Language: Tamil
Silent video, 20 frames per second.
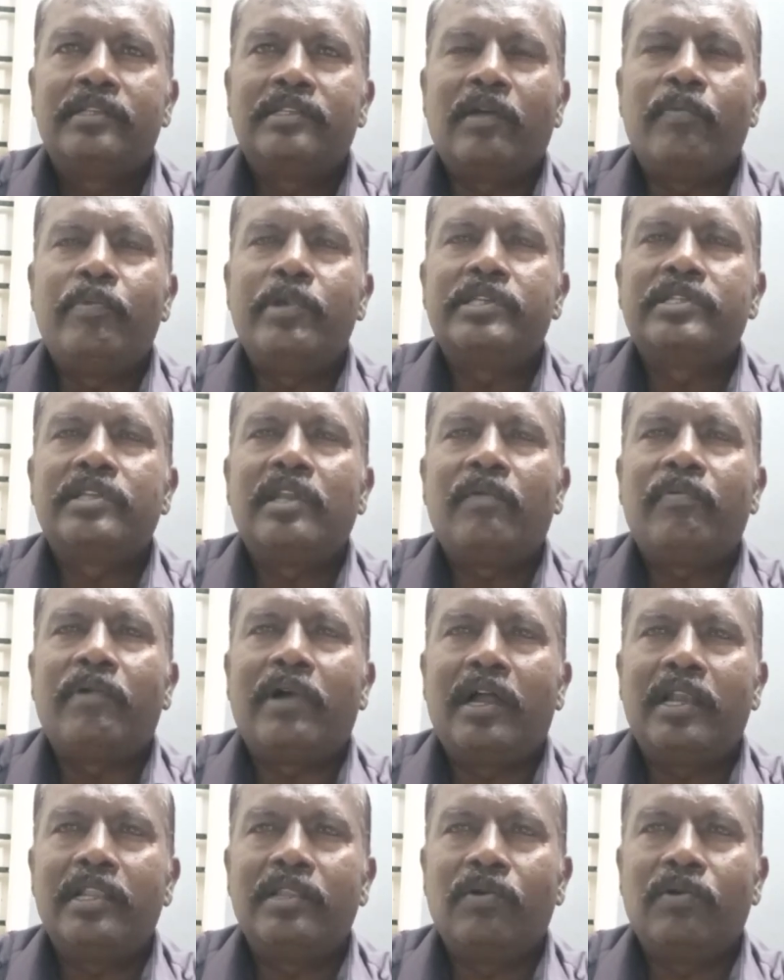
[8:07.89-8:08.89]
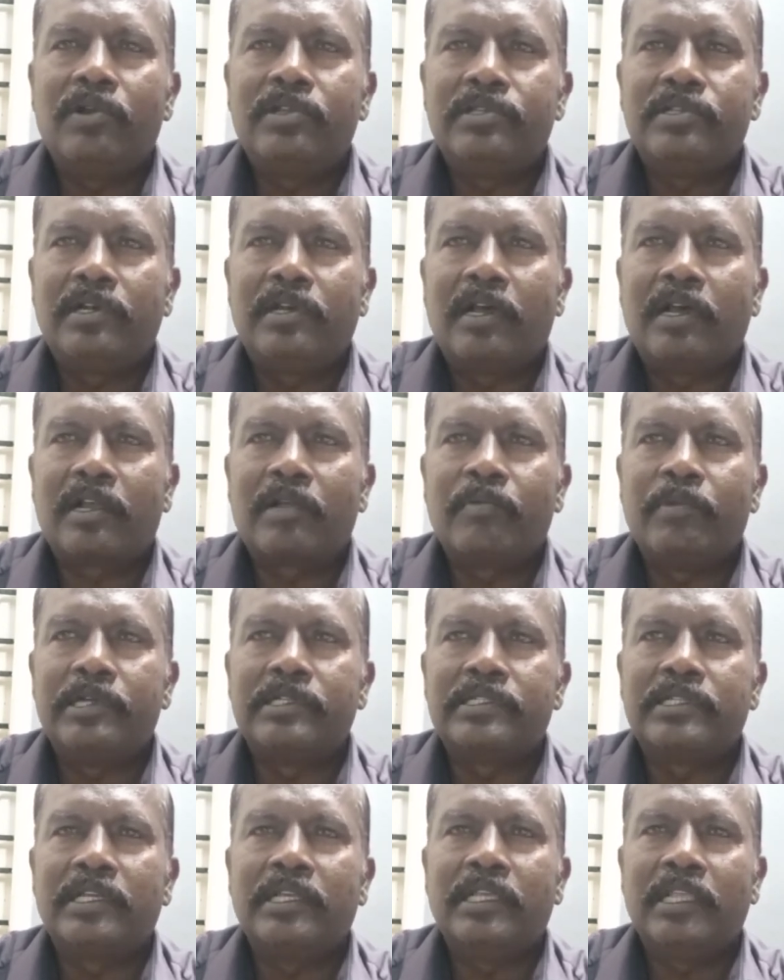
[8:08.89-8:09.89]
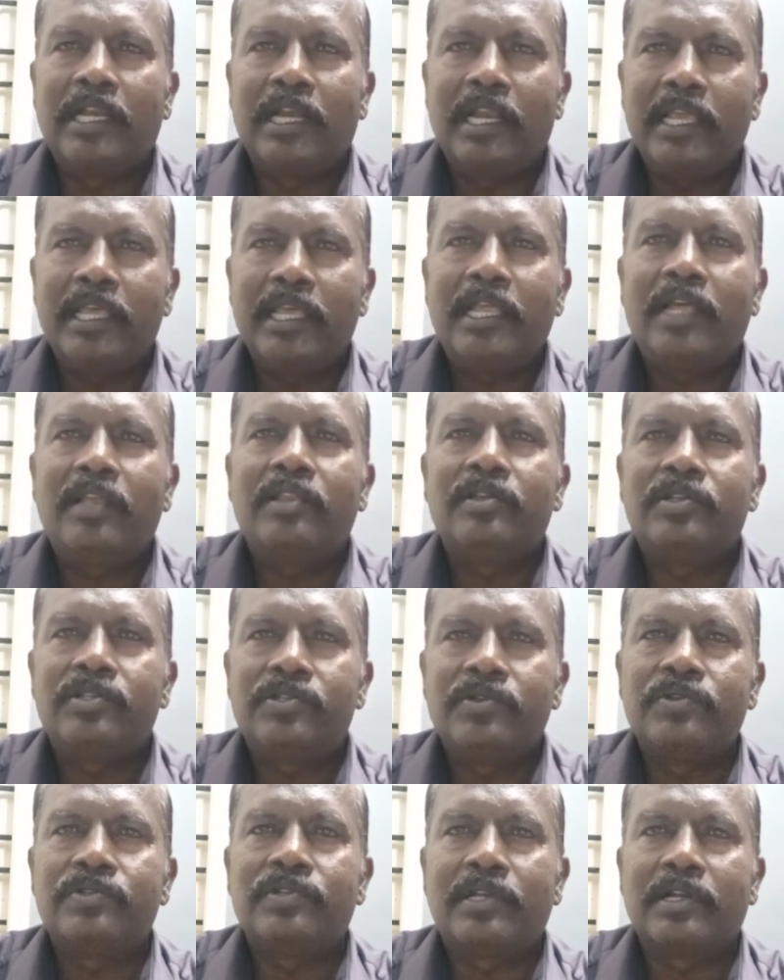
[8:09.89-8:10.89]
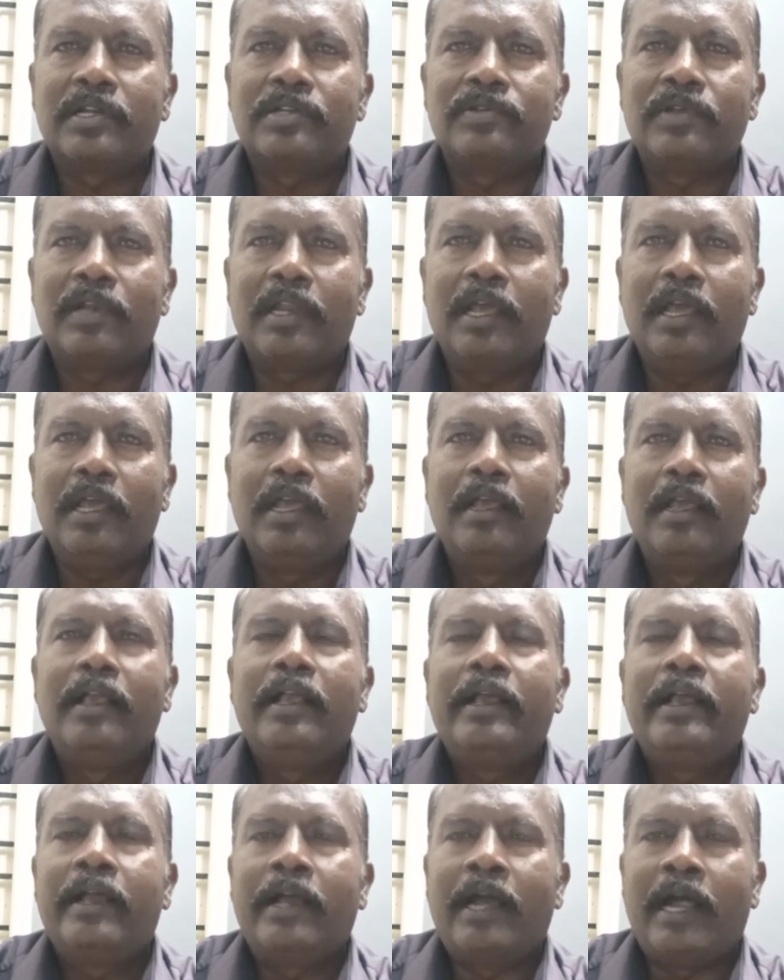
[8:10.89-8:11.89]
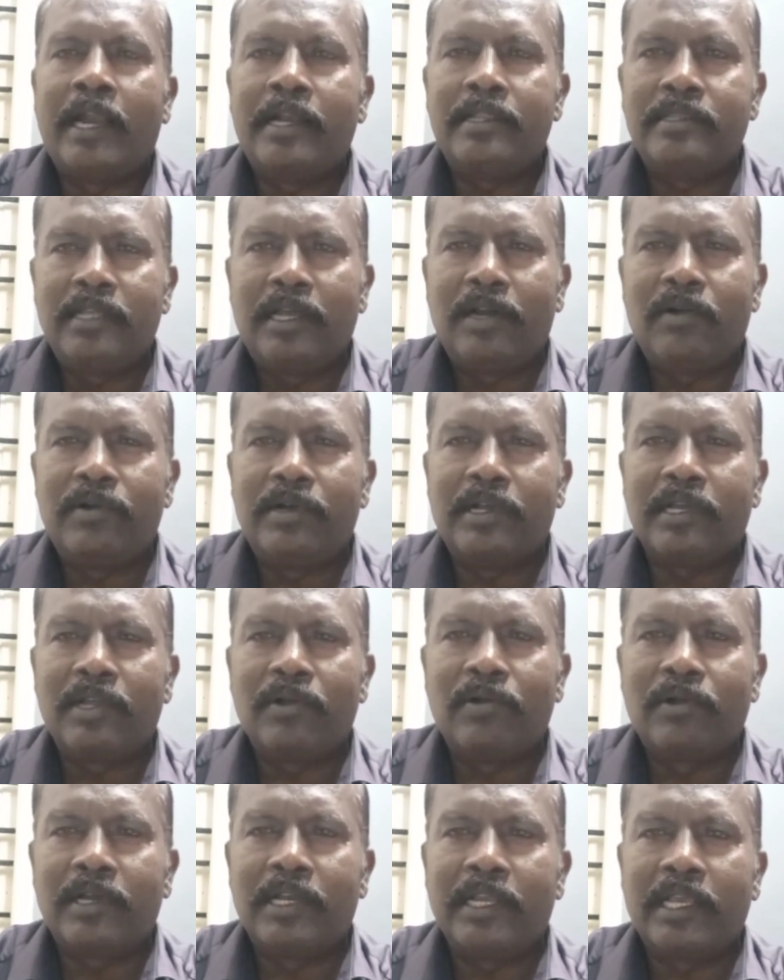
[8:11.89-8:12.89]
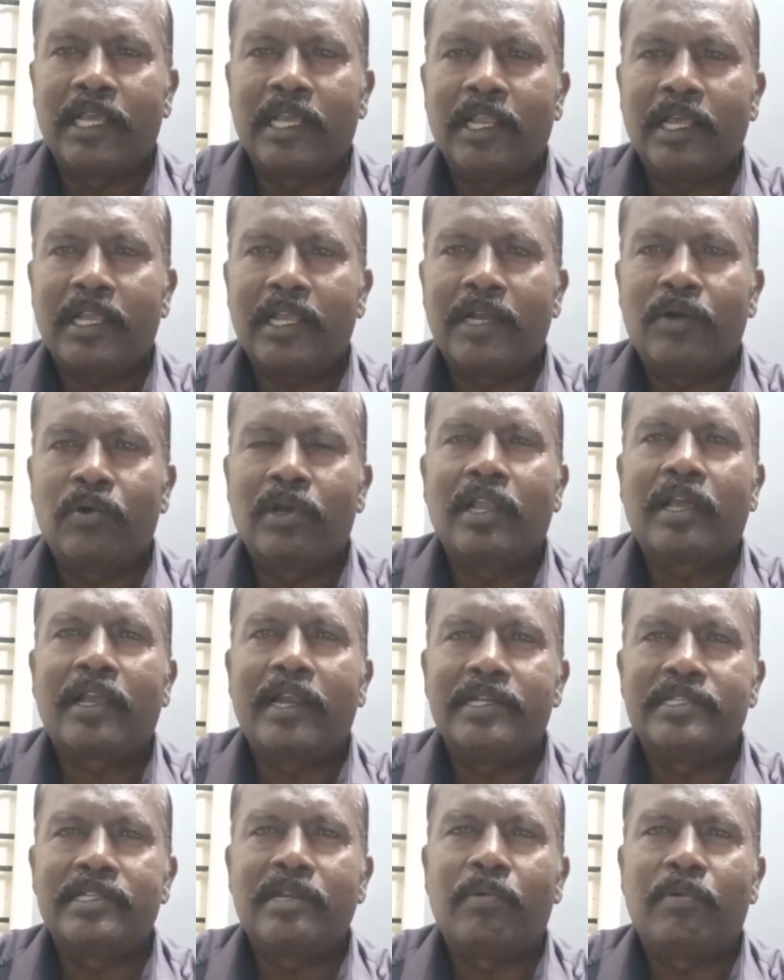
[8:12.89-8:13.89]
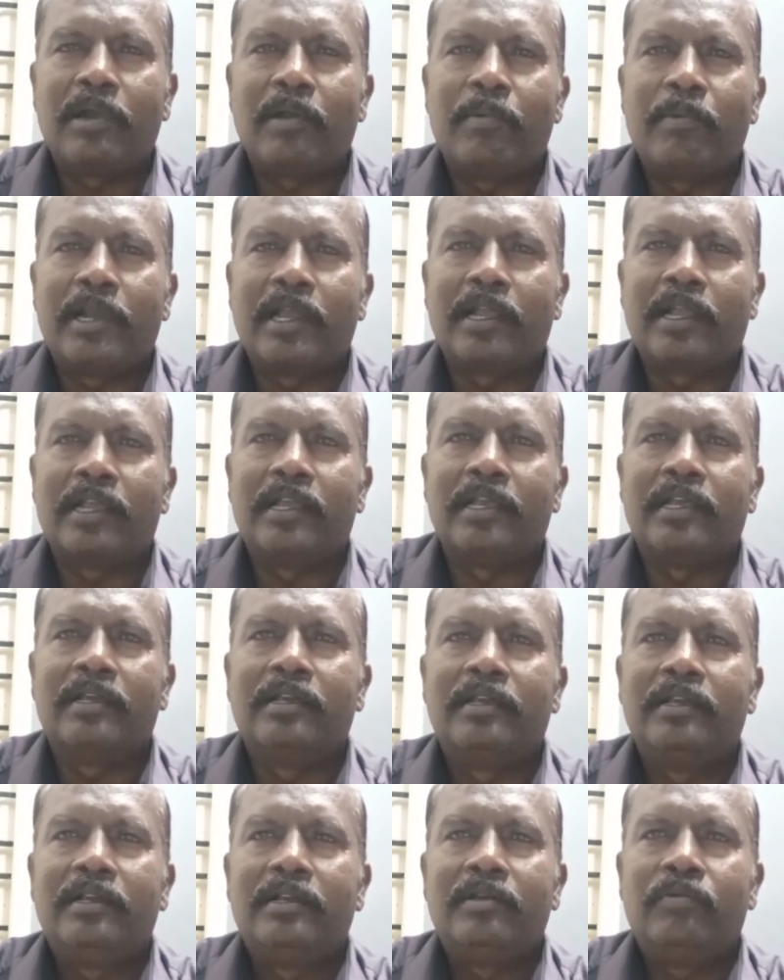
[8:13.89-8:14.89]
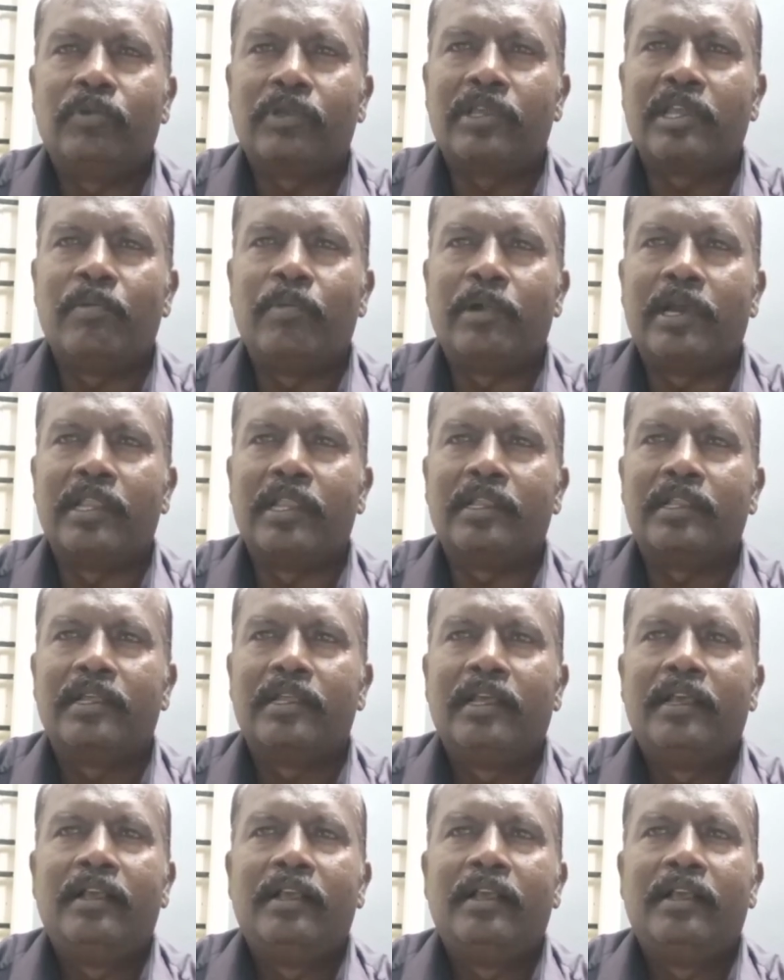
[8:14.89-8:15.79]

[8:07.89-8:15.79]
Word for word: சப்மிஷன் ஆஃப் ஆல் த ஒரிஜினல் டாக்குமெண்ட்ஸு இதிலலாம் ஏதாவது இஷ்யூஸ் இருக்குதுன்னு சொன்னால் அடுத்த ரவுண்டுக்கு அவங்க க உங்களாக கன்சிடர் பண்ண மாட்டாங்க முக்கியமானது